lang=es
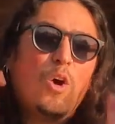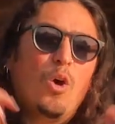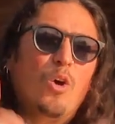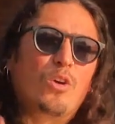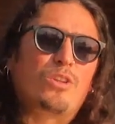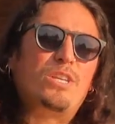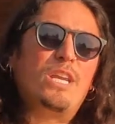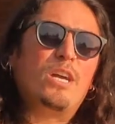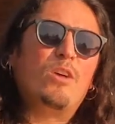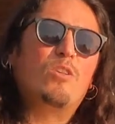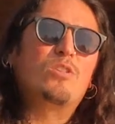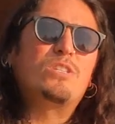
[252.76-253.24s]

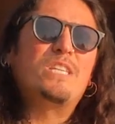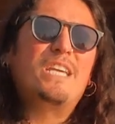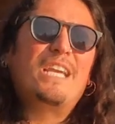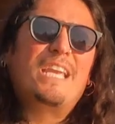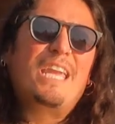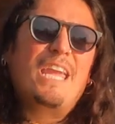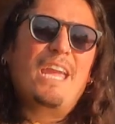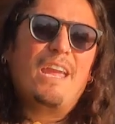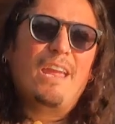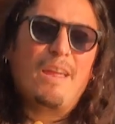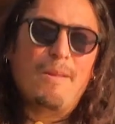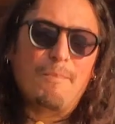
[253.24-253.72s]
Otra cosa
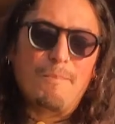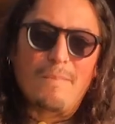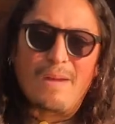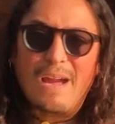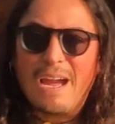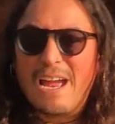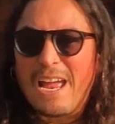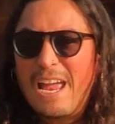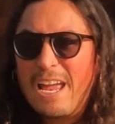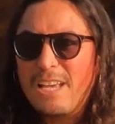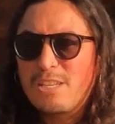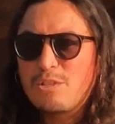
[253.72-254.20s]
que
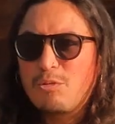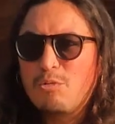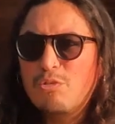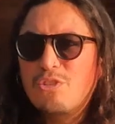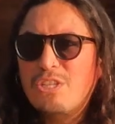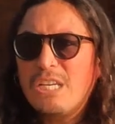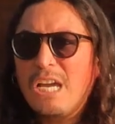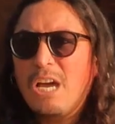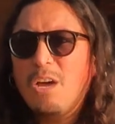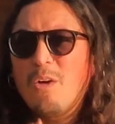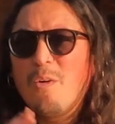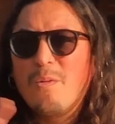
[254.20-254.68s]
he
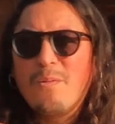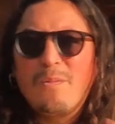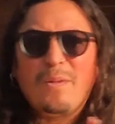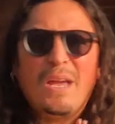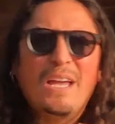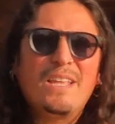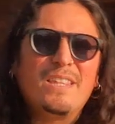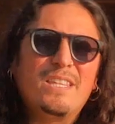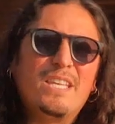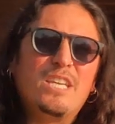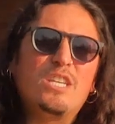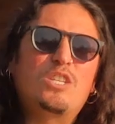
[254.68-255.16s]
escuchado y
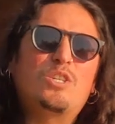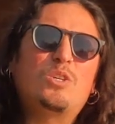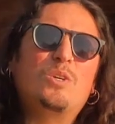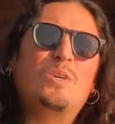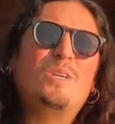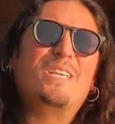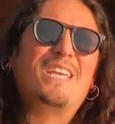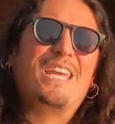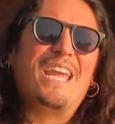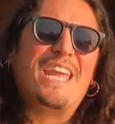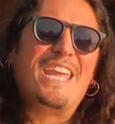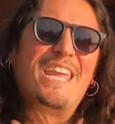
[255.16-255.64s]
me han
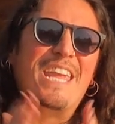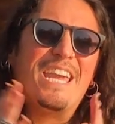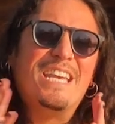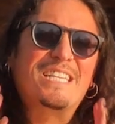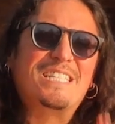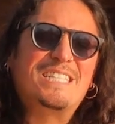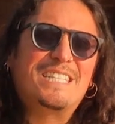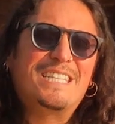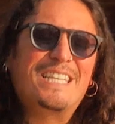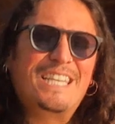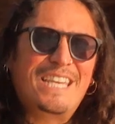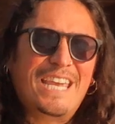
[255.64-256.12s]
dicho y
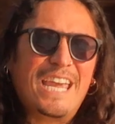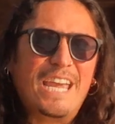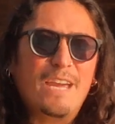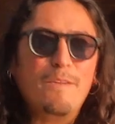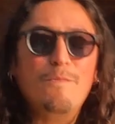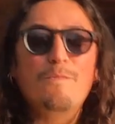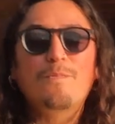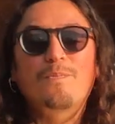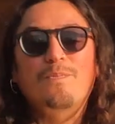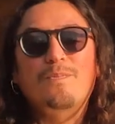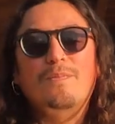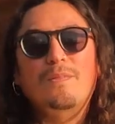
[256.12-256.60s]
es
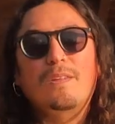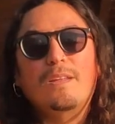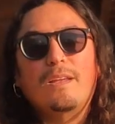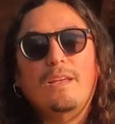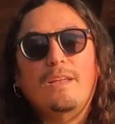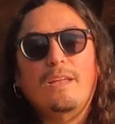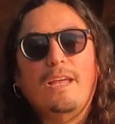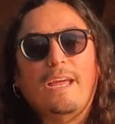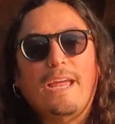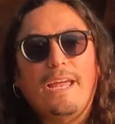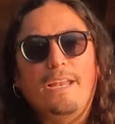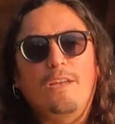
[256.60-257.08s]
que
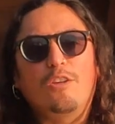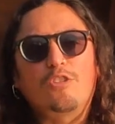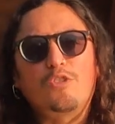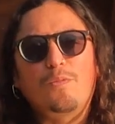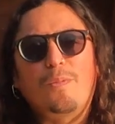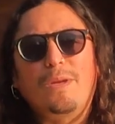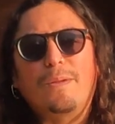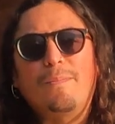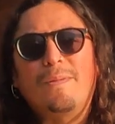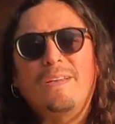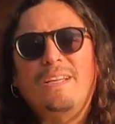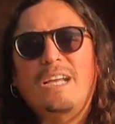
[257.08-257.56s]
en los
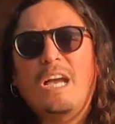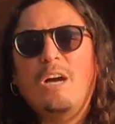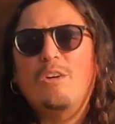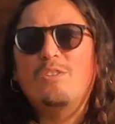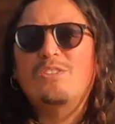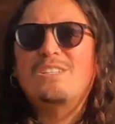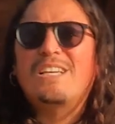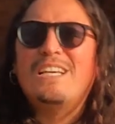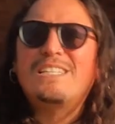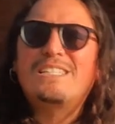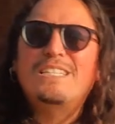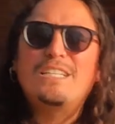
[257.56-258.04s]

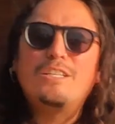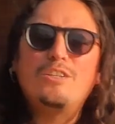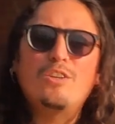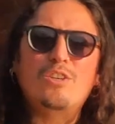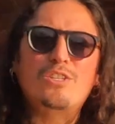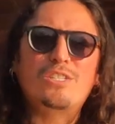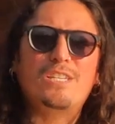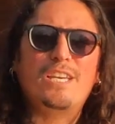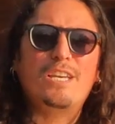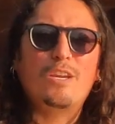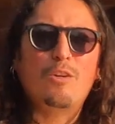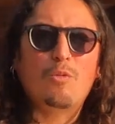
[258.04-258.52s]
supermercados casi
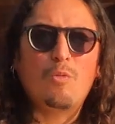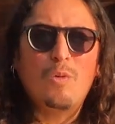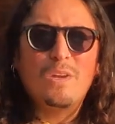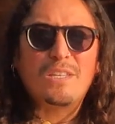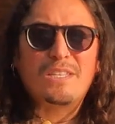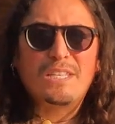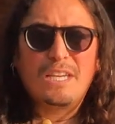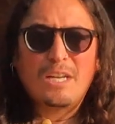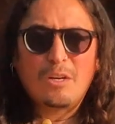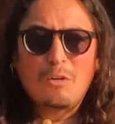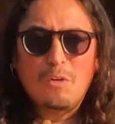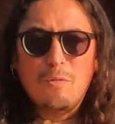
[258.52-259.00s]
no se
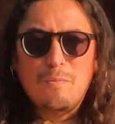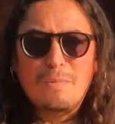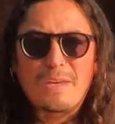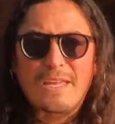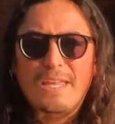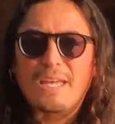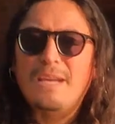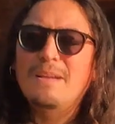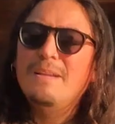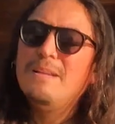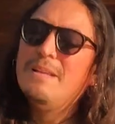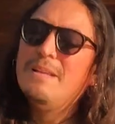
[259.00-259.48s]
encuentra comida.